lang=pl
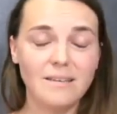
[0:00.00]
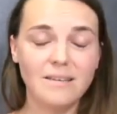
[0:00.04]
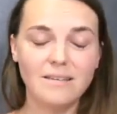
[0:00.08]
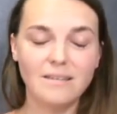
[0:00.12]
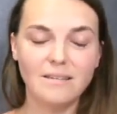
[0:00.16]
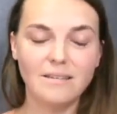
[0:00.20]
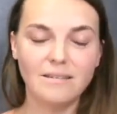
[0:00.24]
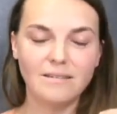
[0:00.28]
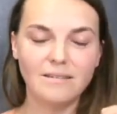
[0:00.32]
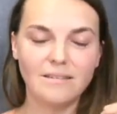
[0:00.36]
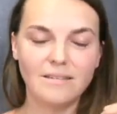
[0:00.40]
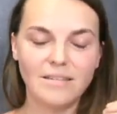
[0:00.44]

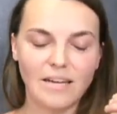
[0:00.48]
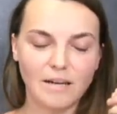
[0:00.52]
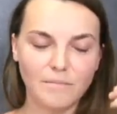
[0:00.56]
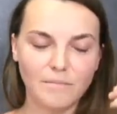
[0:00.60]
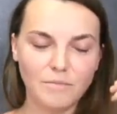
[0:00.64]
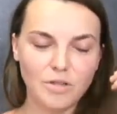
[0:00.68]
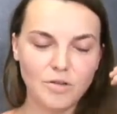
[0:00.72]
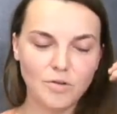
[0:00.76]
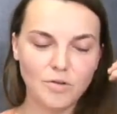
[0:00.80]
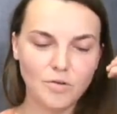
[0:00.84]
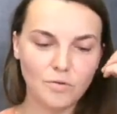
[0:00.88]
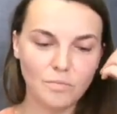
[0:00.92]
staramy
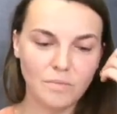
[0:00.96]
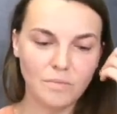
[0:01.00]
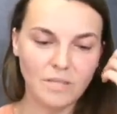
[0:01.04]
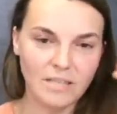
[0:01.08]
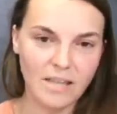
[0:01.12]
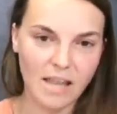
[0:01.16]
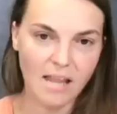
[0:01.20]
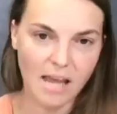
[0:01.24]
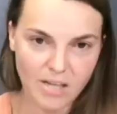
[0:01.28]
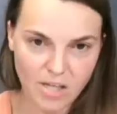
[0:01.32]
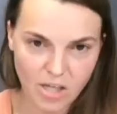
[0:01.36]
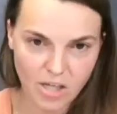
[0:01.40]
się zrozumieć
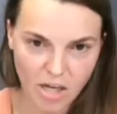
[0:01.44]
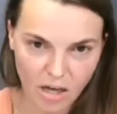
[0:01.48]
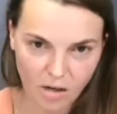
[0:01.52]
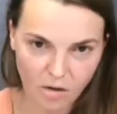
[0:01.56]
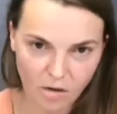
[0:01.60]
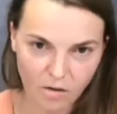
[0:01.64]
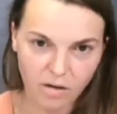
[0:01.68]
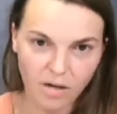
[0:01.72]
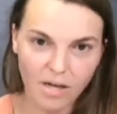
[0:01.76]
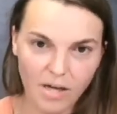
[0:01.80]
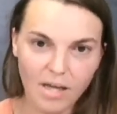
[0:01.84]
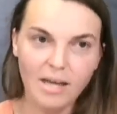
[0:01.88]

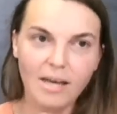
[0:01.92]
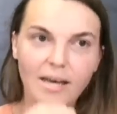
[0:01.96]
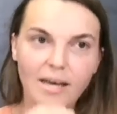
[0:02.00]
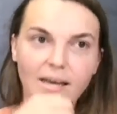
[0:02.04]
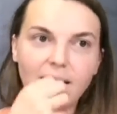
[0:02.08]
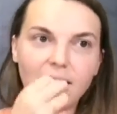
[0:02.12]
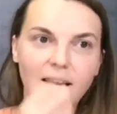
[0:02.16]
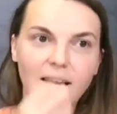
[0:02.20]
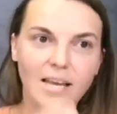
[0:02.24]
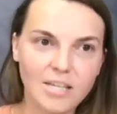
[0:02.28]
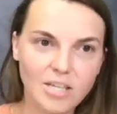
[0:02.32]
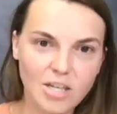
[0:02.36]
dlaczego,
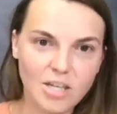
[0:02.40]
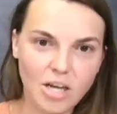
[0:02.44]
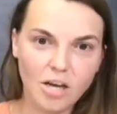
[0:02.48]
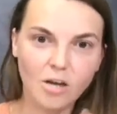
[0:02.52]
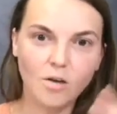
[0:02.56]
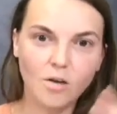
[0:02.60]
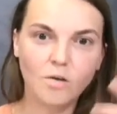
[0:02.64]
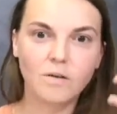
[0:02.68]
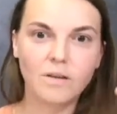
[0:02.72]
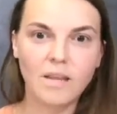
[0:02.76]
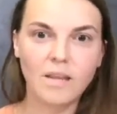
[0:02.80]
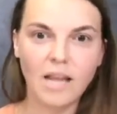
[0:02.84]

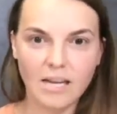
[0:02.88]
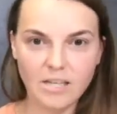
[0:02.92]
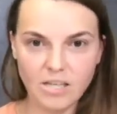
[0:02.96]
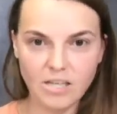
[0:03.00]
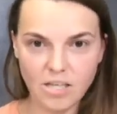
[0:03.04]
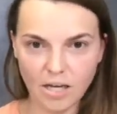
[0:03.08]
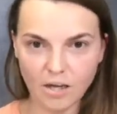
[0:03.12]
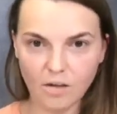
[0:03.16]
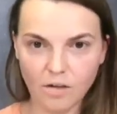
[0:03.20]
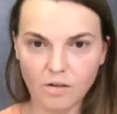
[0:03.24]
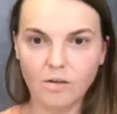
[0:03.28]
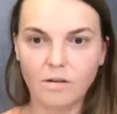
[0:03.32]
dlaczego,
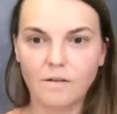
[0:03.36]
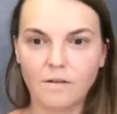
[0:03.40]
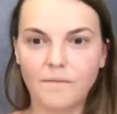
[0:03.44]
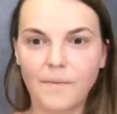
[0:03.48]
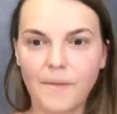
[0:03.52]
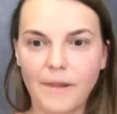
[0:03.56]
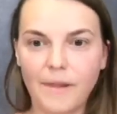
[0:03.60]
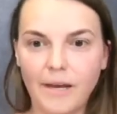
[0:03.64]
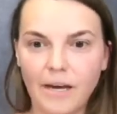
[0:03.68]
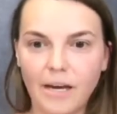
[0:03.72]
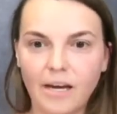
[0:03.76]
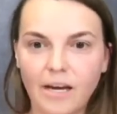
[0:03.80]
dlaczego,
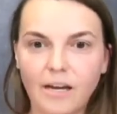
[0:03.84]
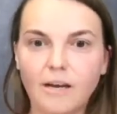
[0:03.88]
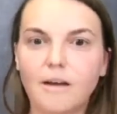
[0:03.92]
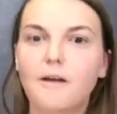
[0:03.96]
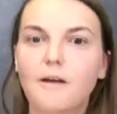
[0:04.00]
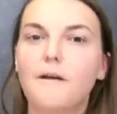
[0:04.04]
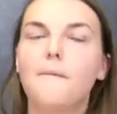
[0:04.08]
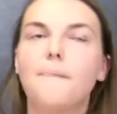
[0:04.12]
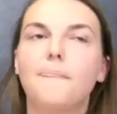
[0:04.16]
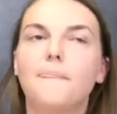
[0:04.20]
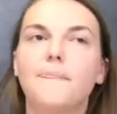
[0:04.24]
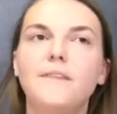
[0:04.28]
tak?
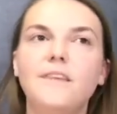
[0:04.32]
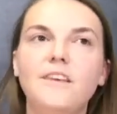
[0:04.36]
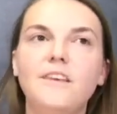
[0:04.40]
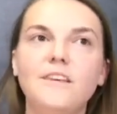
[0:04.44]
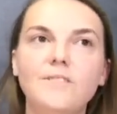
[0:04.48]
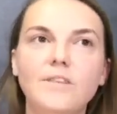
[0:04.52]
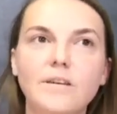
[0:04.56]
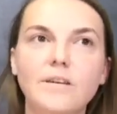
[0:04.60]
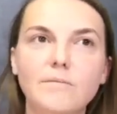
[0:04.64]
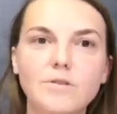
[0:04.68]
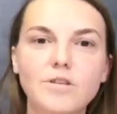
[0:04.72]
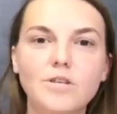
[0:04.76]
Nie
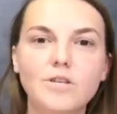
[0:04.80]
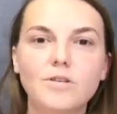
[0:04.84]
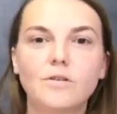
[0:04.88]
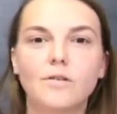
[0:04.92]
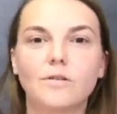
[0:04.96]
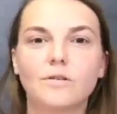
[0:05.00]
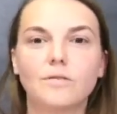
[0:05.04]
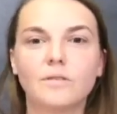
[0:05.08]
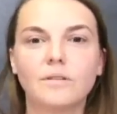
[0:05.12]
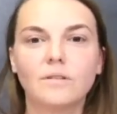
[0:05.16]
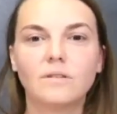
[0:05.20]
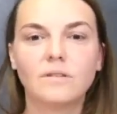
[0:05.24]
wiem
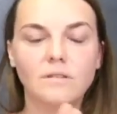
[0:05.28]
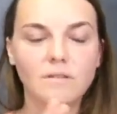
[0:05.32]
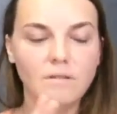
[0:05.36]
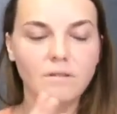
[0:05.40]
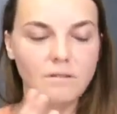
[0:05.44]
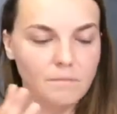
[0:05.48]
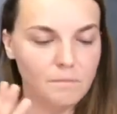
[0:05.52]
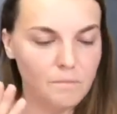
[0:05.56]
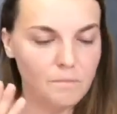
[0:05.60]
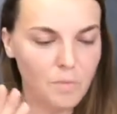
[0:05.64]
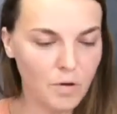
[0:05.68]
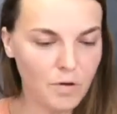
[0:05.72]
skąd,
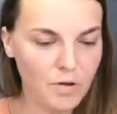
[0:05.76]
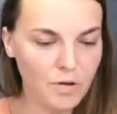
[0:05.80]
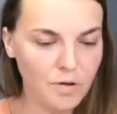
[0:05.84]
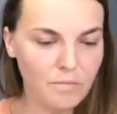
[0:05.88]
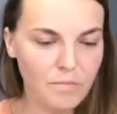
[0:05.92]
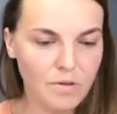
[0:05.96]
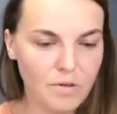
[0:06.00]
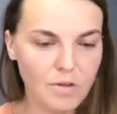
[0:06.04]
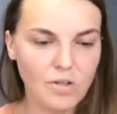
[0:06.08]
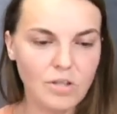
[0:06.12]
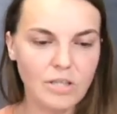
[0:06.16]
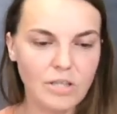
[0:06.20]

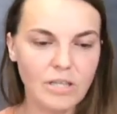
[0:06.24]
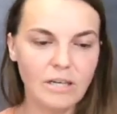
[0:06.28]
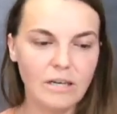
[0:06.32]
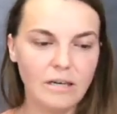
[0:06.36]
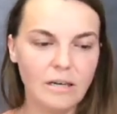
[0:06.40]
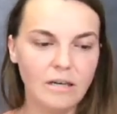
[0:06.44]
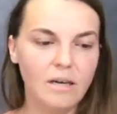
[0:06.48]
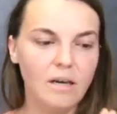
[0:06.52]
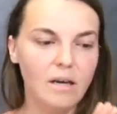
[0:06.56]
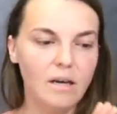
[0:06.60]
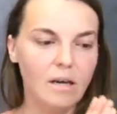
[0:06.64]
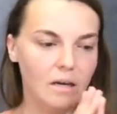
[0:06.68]
boimy się,
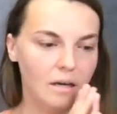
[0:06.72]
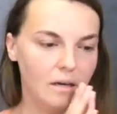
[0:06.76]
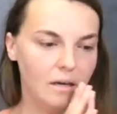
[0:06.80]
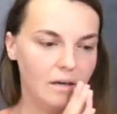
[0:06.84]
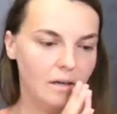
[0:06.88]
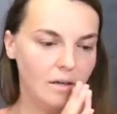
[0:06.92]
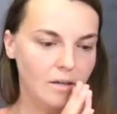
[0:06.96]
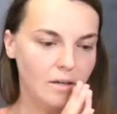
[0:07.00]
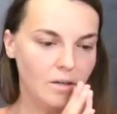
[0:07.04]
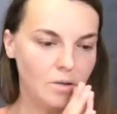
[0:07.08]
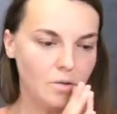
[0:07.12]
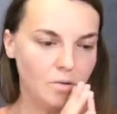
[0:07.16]

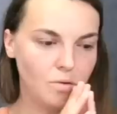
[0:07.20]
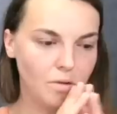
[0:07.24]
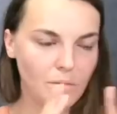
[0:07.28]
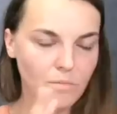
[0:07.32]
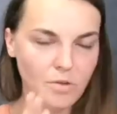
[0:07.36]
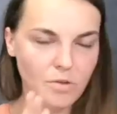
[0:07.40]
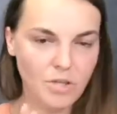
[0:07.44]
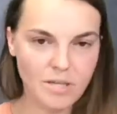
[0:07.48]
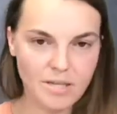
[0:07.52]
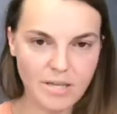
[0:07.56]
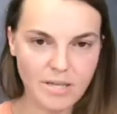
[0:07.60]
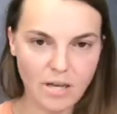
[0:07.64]
e, czujemy
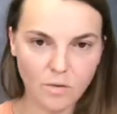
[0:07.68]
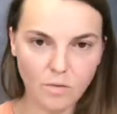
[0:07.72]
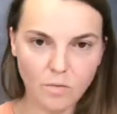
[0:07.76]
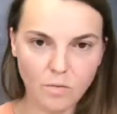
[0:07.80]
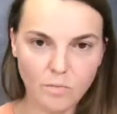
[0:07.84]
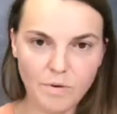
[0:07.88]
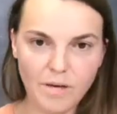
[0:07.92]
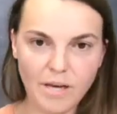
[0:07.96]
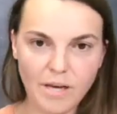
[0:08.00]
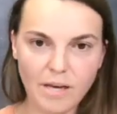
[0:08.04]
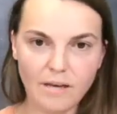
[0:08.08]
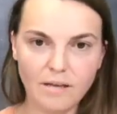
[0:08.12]
się
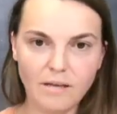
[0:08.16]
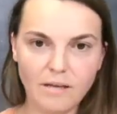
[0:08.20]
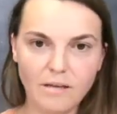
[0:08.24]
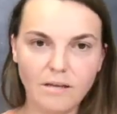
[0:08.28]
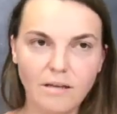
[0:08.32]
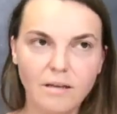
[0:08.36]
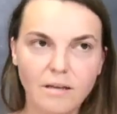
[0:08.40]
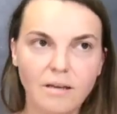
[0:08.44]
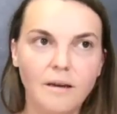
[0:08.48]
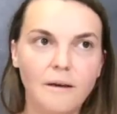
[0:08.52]
zagubieni,